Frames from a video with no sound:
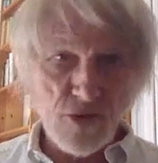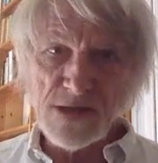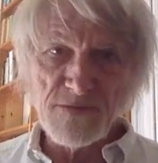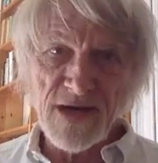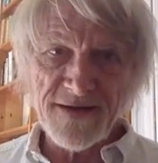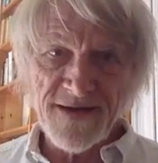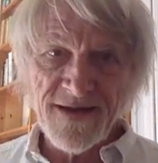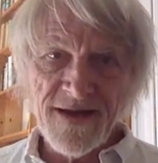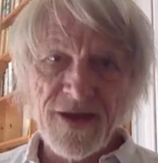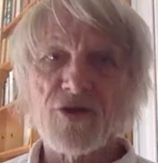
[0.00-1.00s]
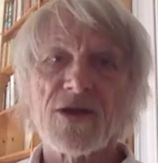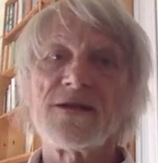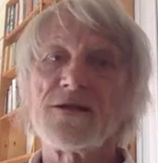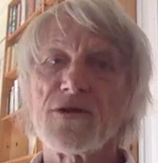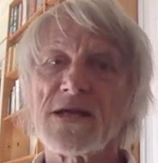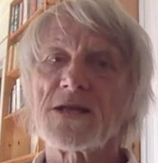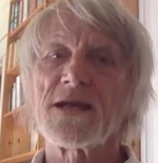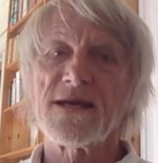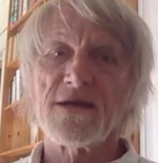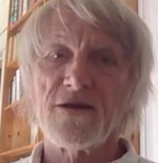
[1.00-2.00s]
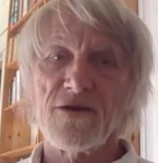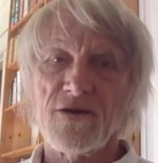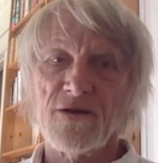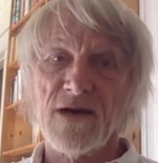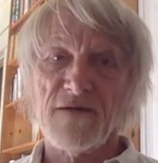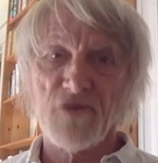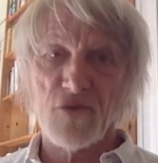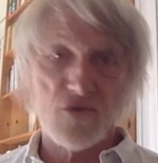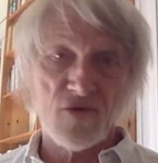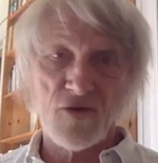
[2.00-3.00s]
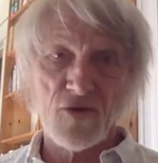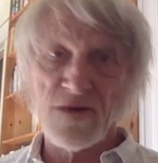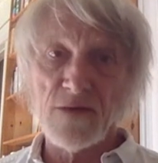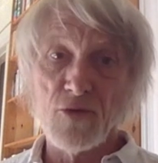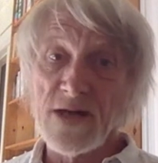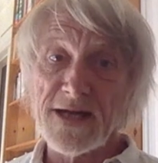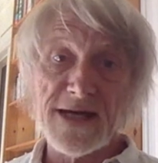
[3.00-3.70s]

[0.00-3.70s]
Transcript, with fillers: aussi bas euh, qu'il ne l'était euh, avant le début de la